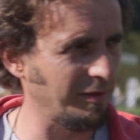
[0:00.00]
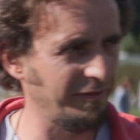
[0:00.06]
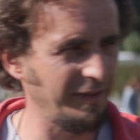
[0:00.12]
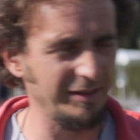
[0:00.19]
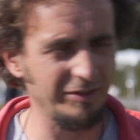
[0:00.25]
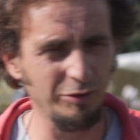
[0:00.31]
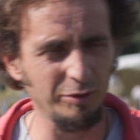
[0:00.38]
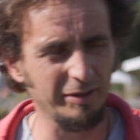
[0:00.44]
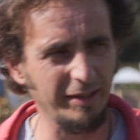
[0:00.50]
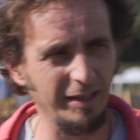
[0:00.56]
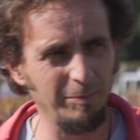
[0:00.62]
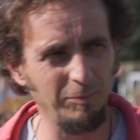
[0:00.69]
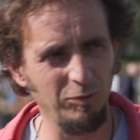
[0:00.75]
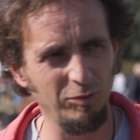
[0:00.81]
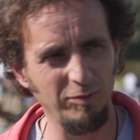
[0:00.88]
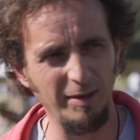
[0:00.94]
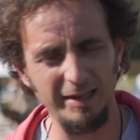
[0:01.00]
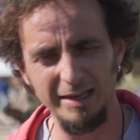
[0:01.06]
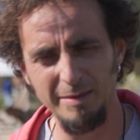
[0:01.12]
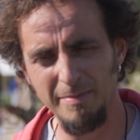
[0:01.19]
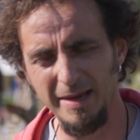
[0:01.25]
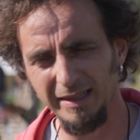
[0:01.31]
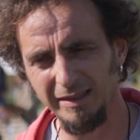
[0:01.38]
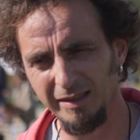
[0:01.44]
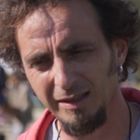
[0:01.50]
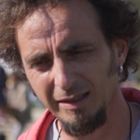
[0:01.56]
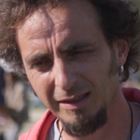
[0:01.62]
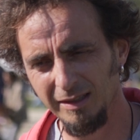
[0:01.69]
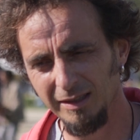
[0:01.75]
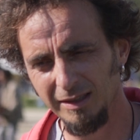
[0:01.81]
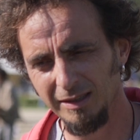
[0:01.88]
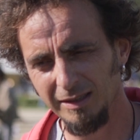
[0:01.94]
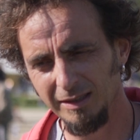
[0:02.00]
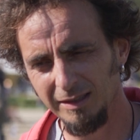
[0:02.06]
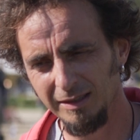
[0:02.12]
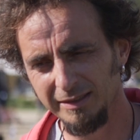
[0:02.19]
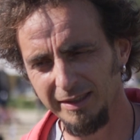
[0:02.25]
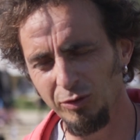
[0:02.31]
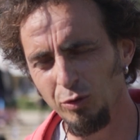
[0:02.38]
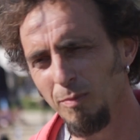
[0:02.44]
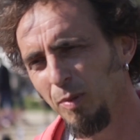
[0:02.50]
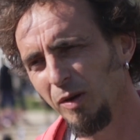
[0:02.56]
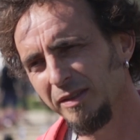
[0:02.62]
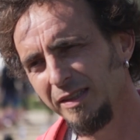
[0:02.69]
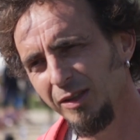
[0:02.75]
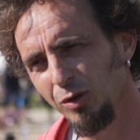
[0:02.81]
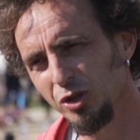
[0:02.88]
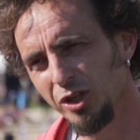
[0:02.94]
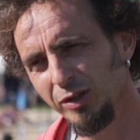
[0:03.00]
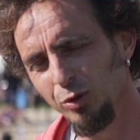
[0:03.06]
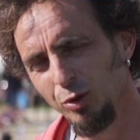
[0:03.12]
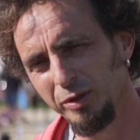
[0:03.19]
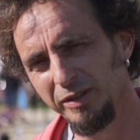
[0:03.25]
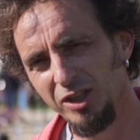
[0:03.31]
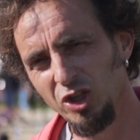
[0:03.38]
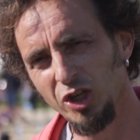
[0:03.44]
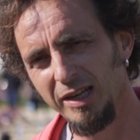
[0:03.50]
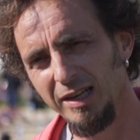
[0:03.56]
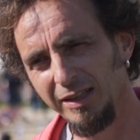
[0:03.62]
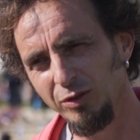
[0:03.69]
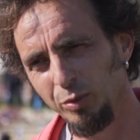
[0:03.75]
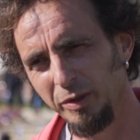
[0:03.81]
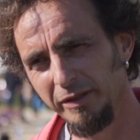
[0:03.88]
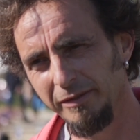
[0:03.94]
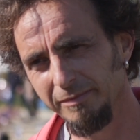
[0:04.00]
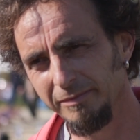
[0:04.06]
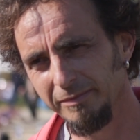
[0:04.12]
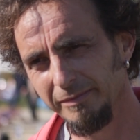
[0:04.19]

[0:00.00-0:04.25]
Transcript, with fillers: en fait, ce serait de pouvoir les mettre... C'est une plante qui rejette de l'oxygène la nuit.